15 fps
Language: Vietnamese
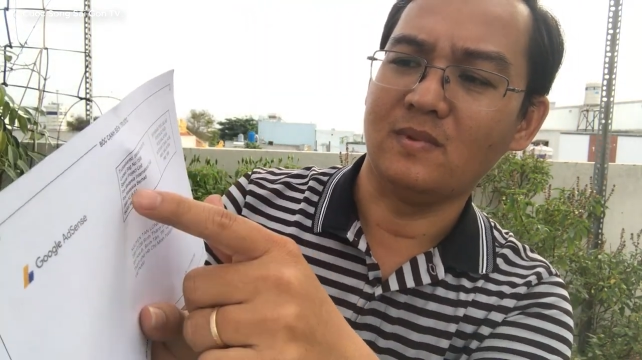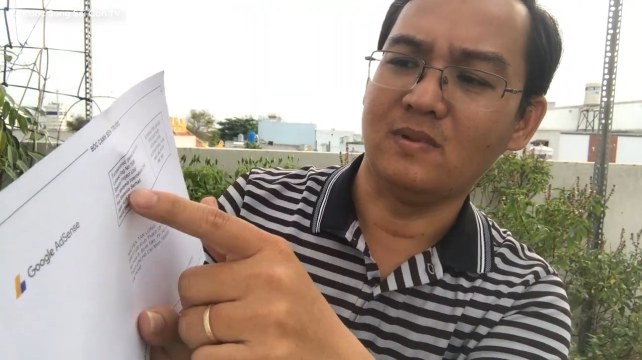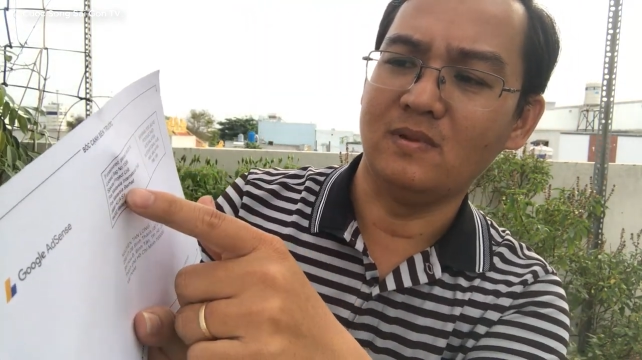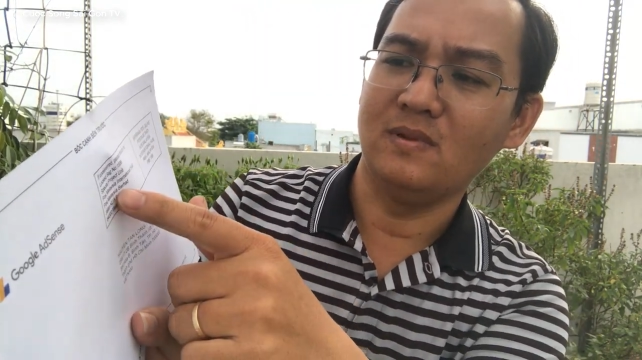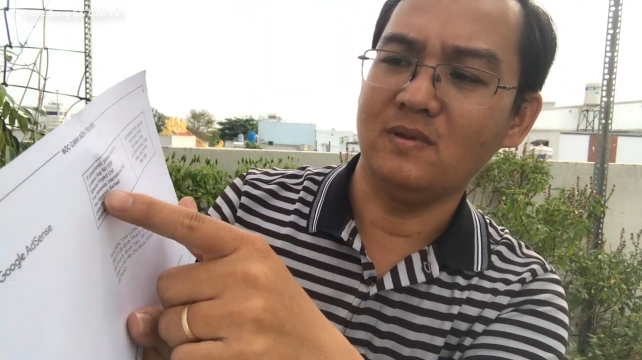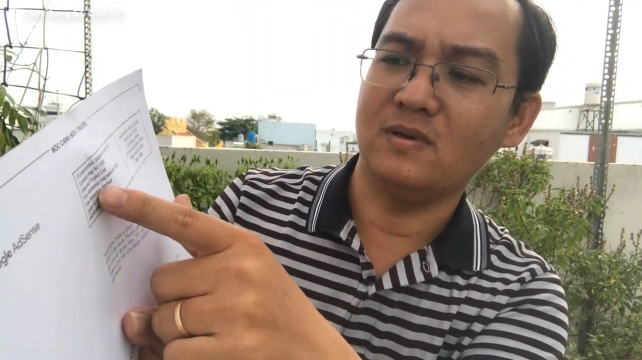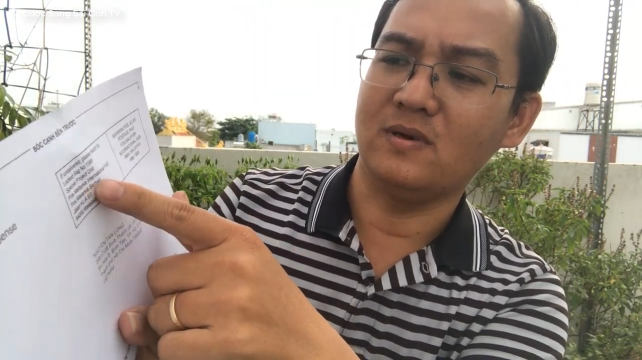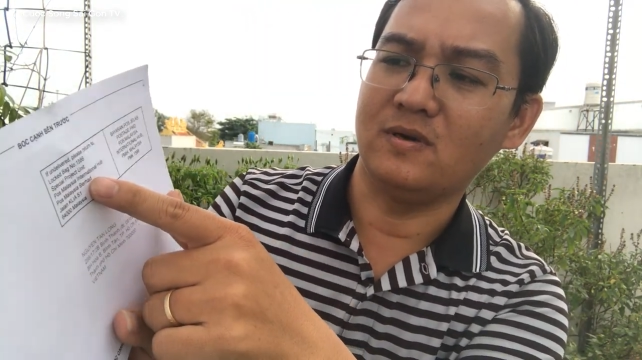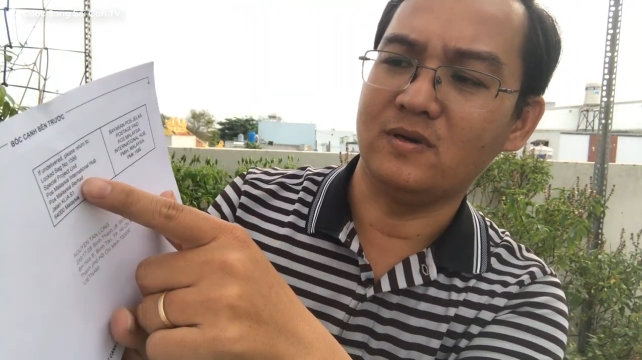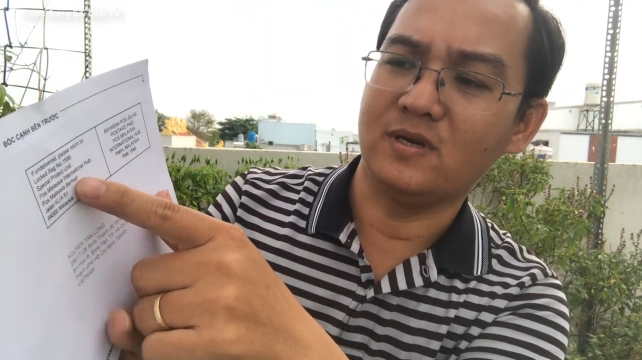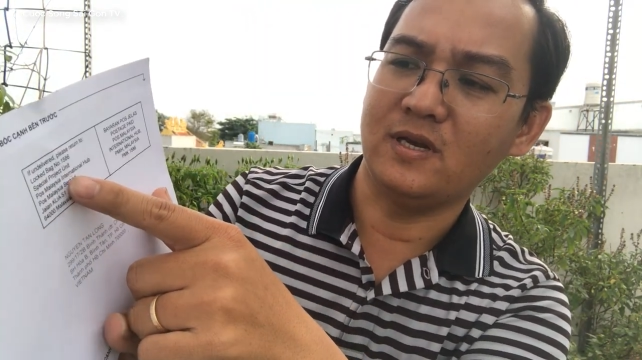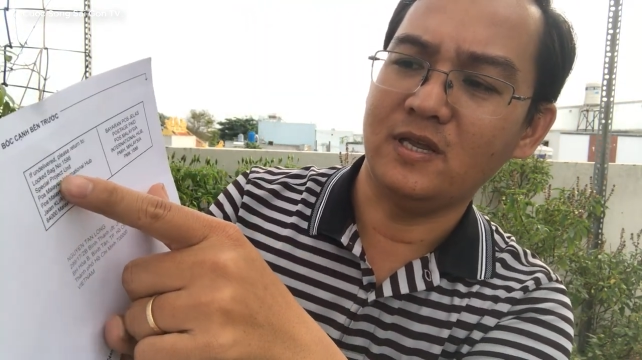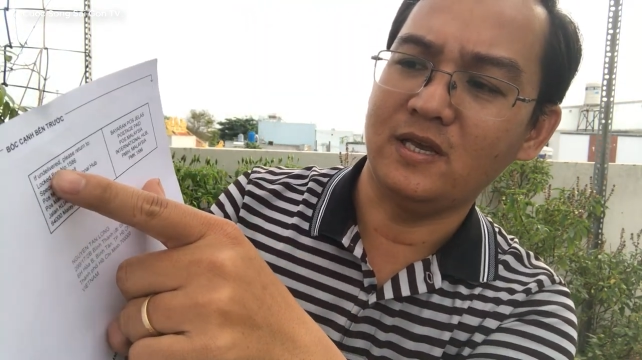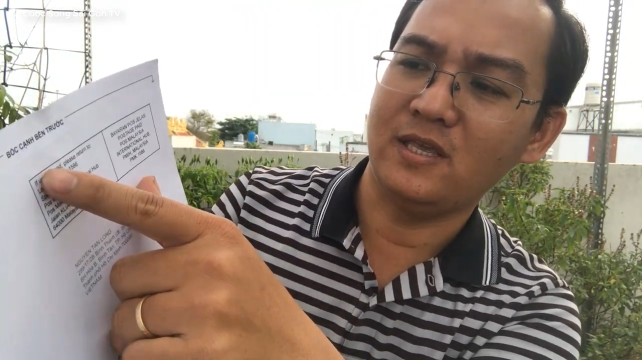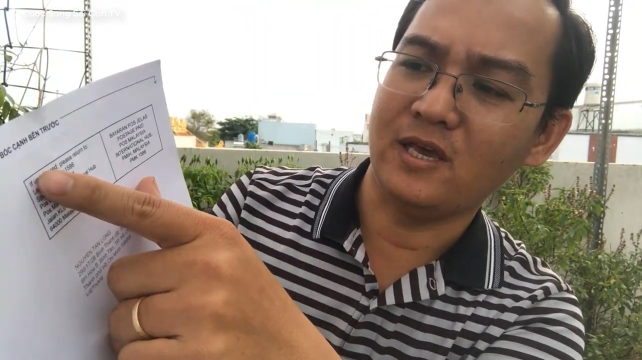ừ, rồi
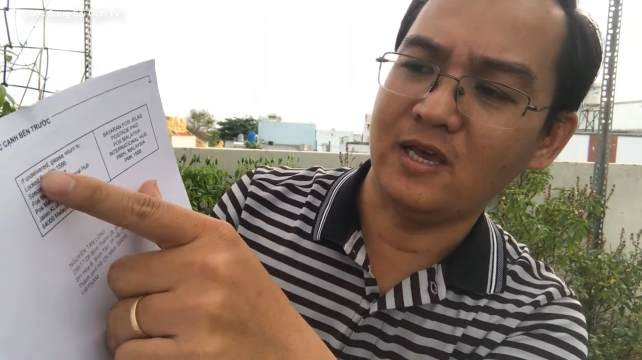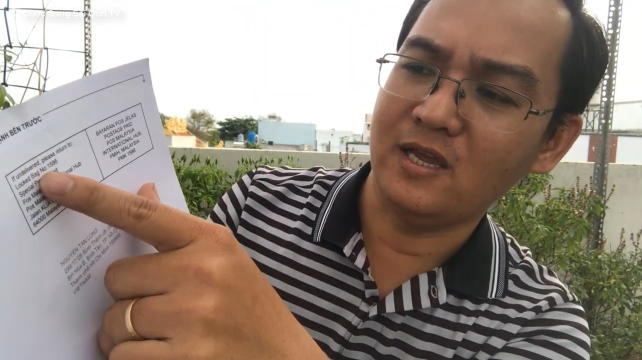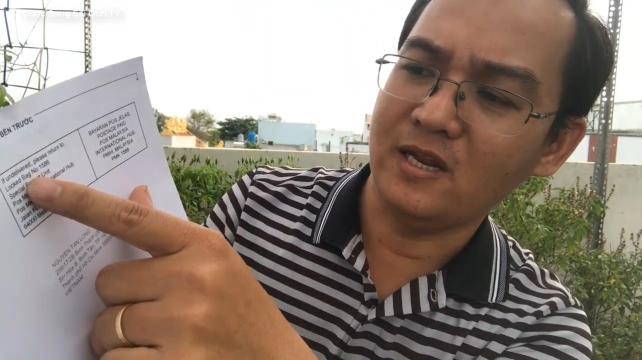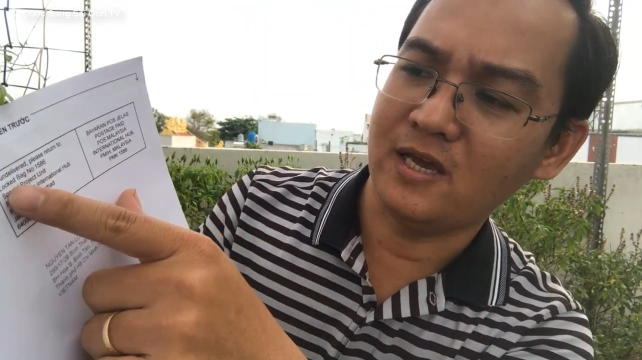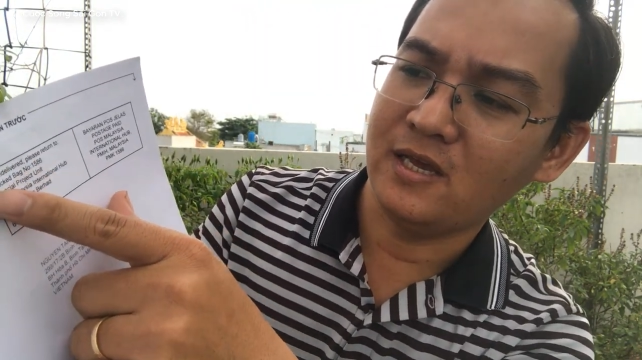cái địa chỉ